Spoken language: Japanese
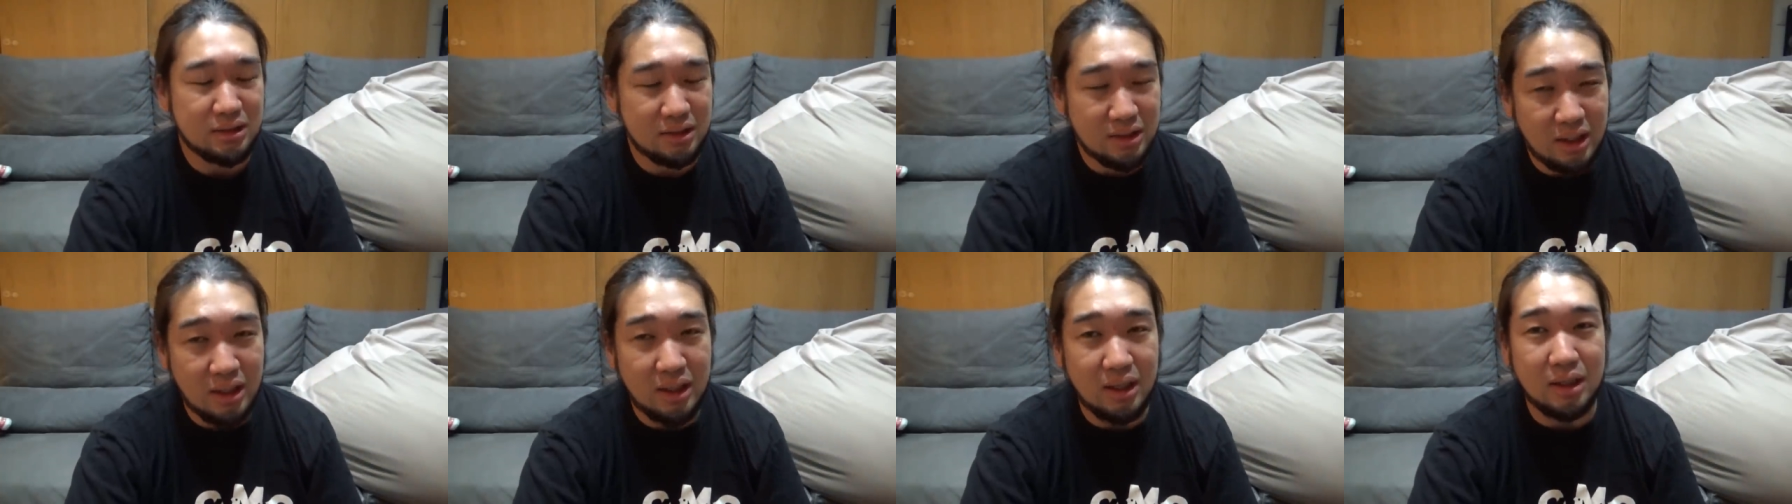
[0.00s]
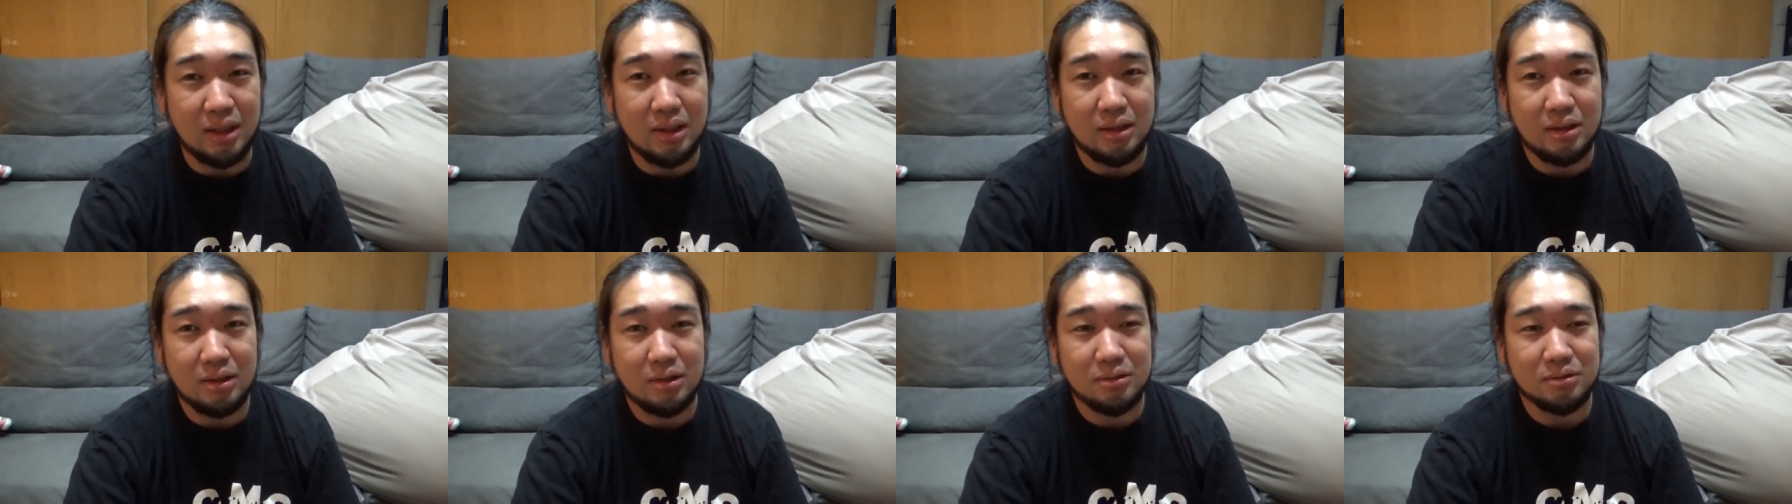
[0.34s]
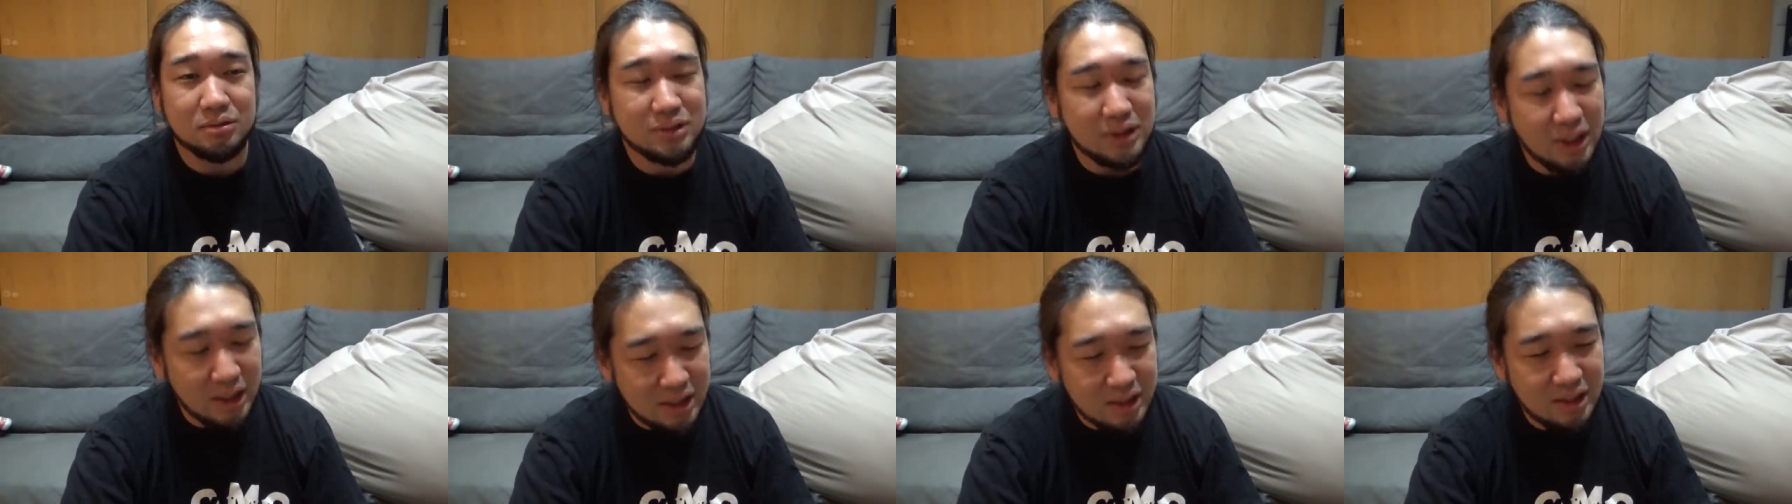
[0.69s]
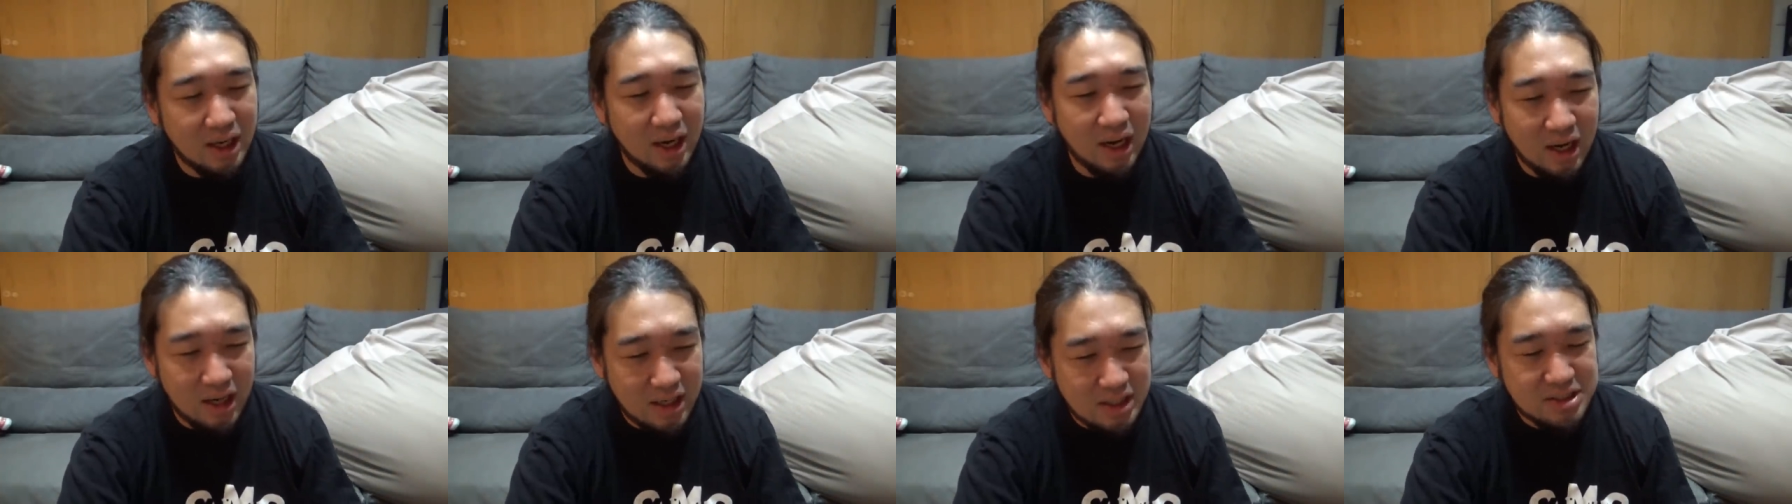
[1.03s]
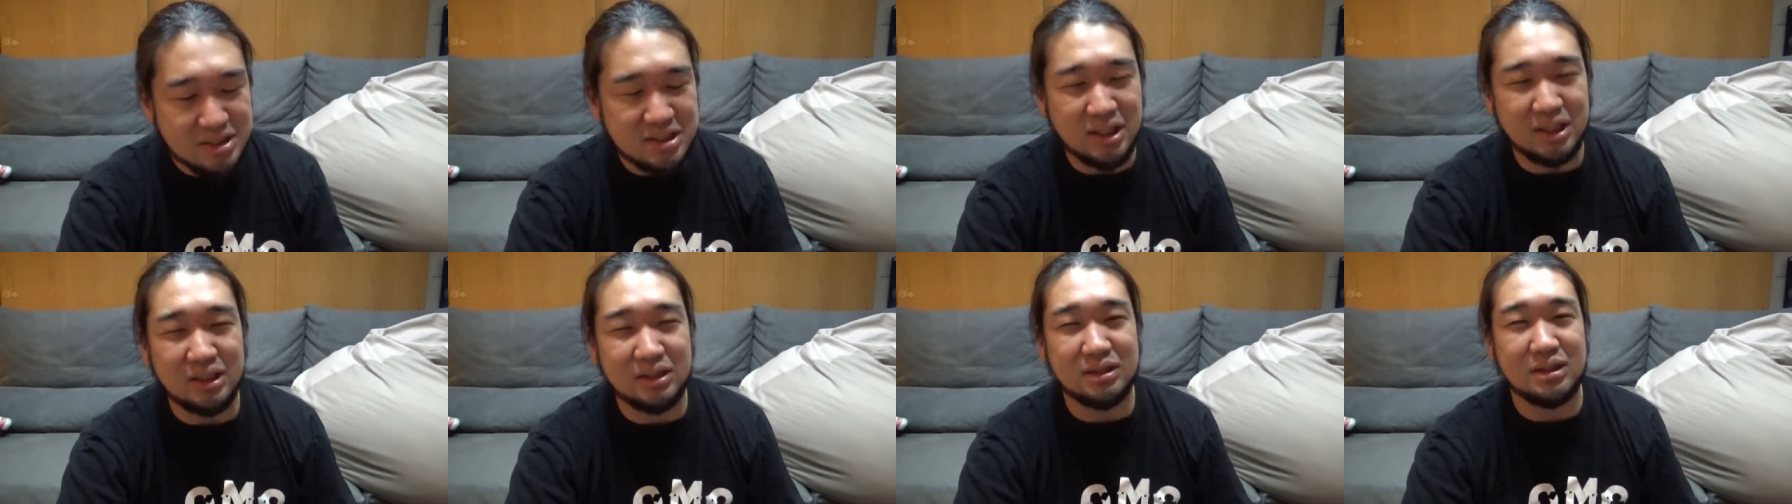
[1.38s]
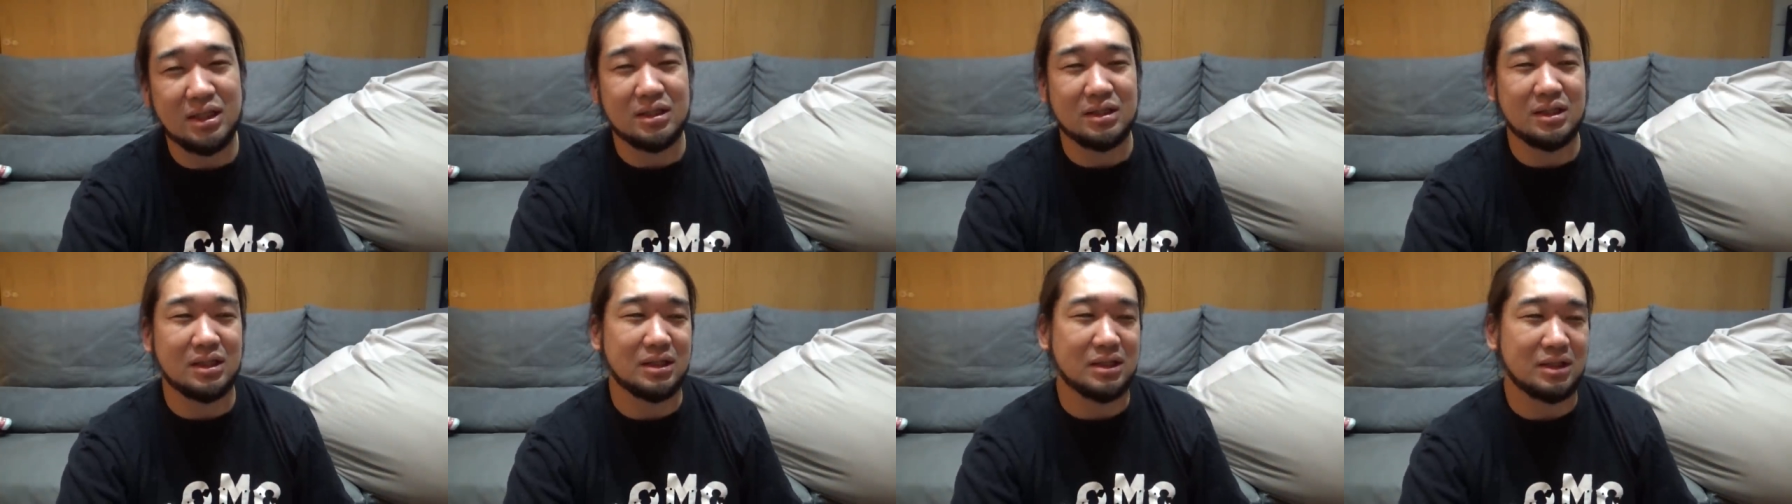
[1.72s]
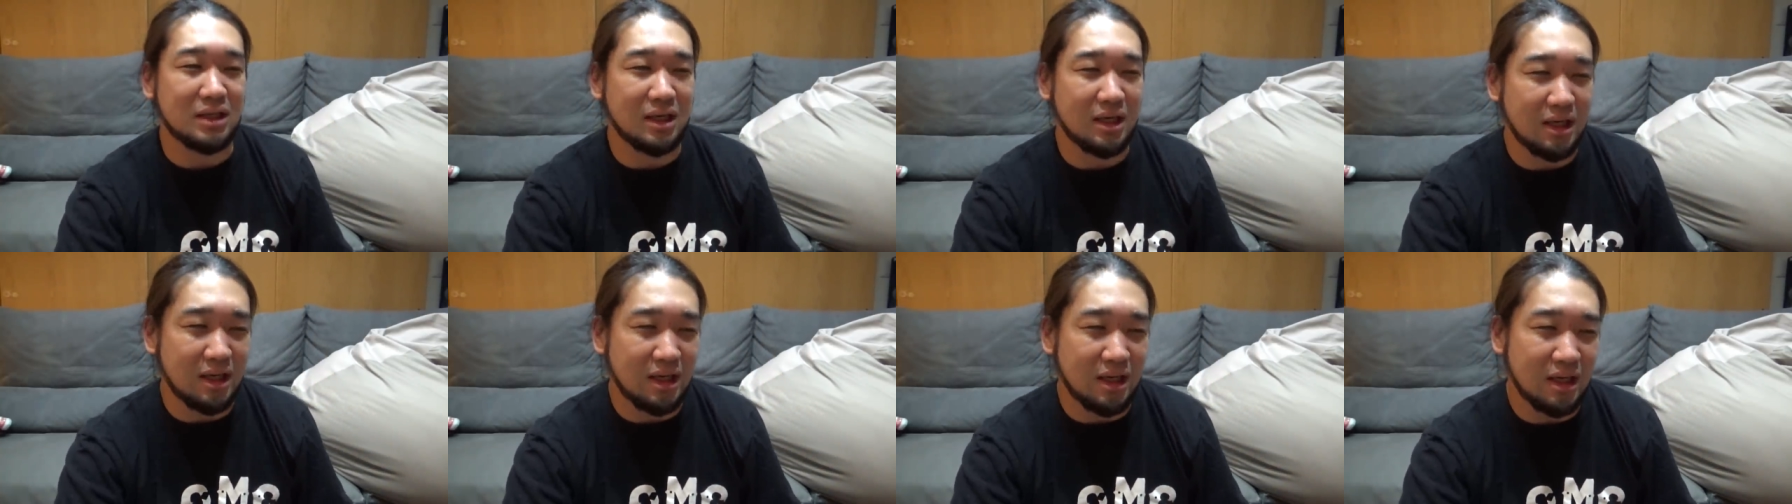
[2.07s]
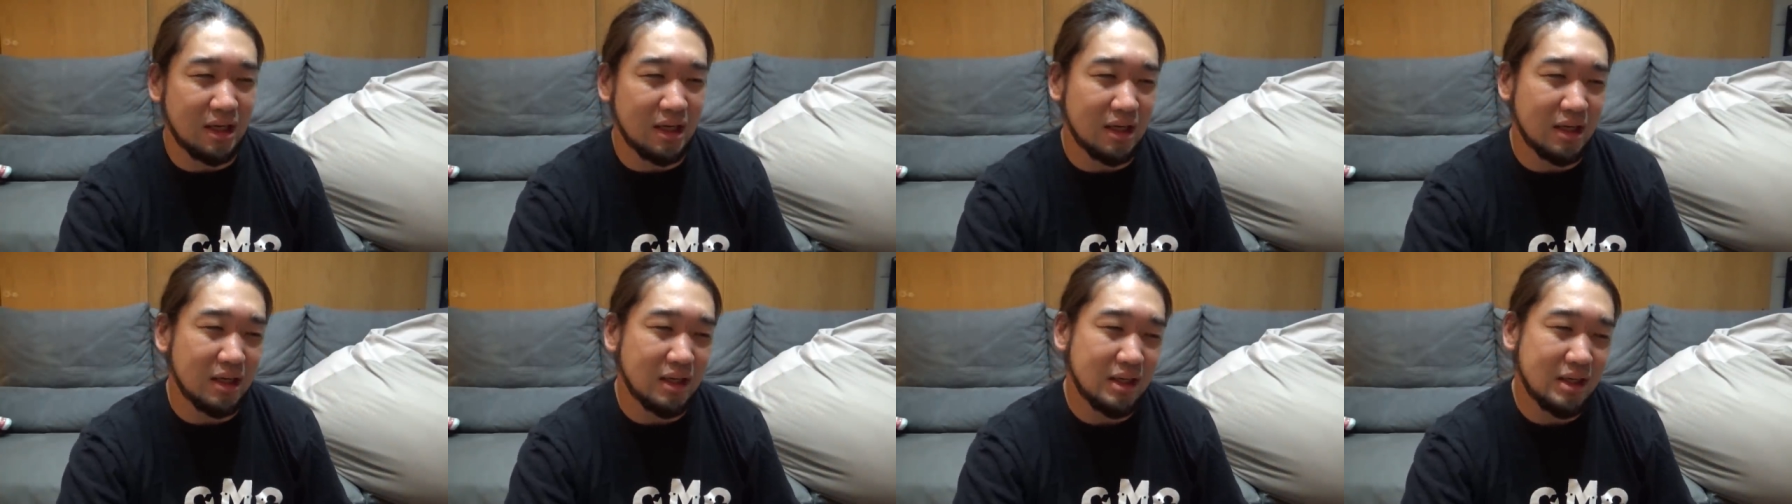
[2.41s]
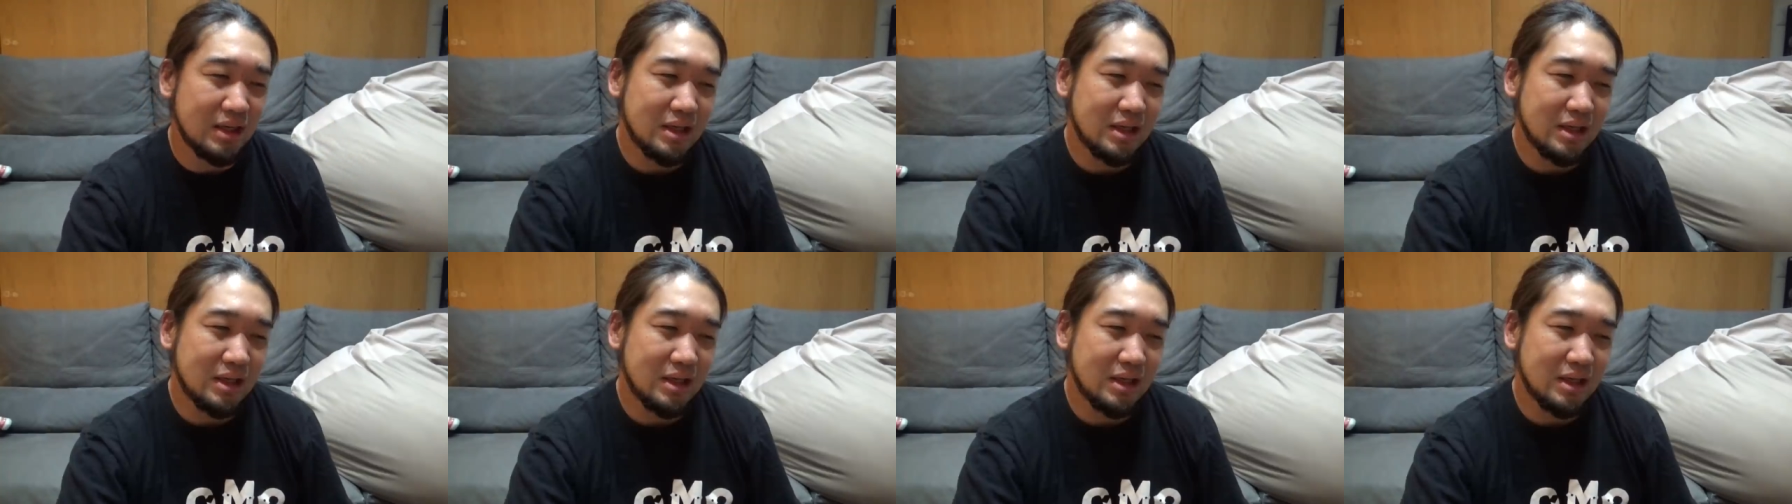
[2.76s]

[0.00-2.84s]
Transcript: ねえ2人が愛し合ってんだったら